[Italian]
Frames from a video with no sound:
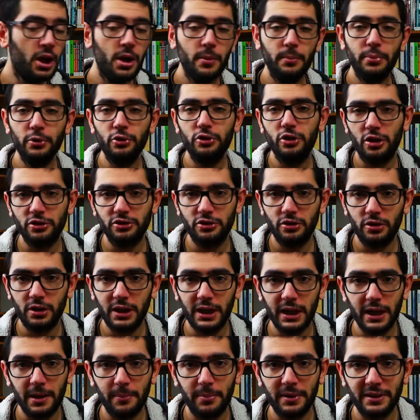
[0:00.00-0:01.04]
piuttosto
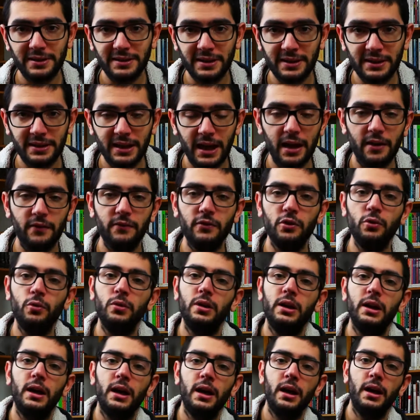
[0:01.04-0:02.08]
che presentarvi
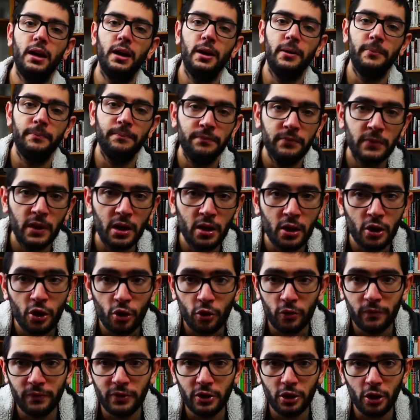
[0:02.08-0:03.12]
un, uh,
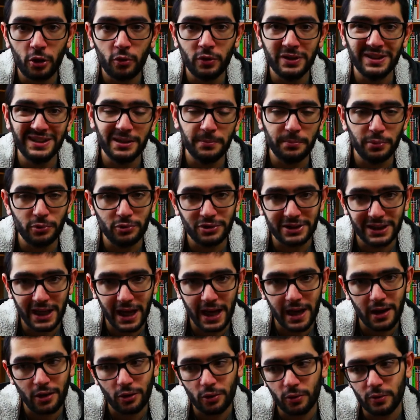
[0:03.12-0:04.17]
un video acquisti più
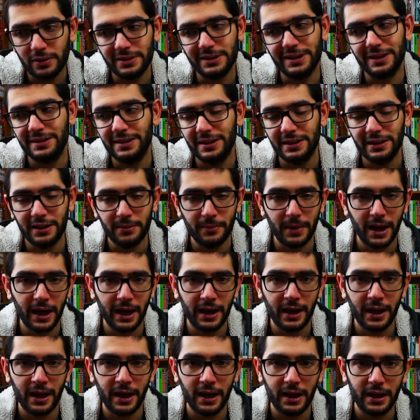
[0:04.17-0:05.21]
scarno questa
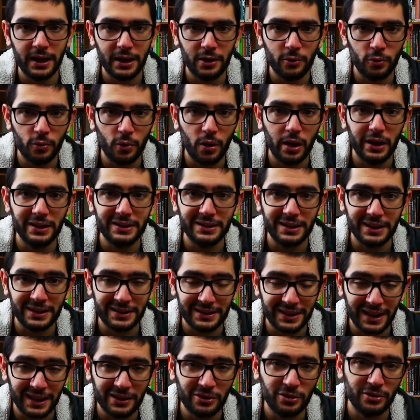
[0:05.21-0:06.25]
settimana e uno
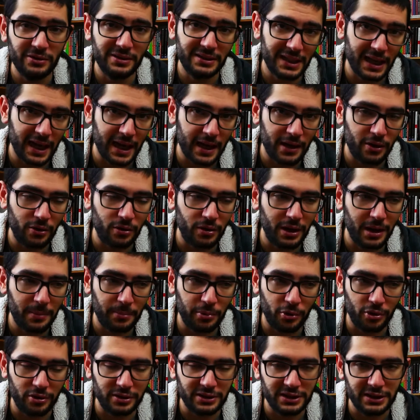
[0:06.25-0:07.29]
altrettanto scarno la
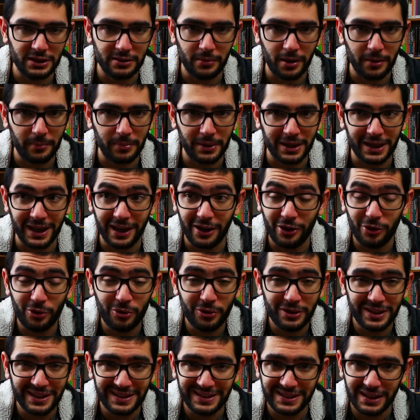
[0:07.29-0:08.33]
prossima perché
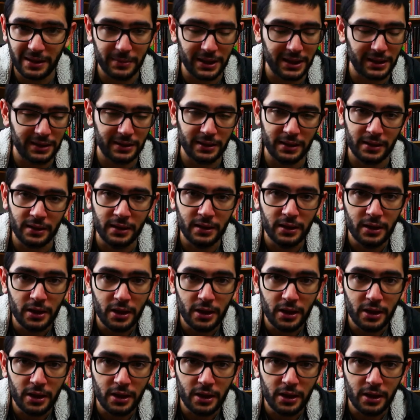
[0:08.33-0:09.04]
onestamente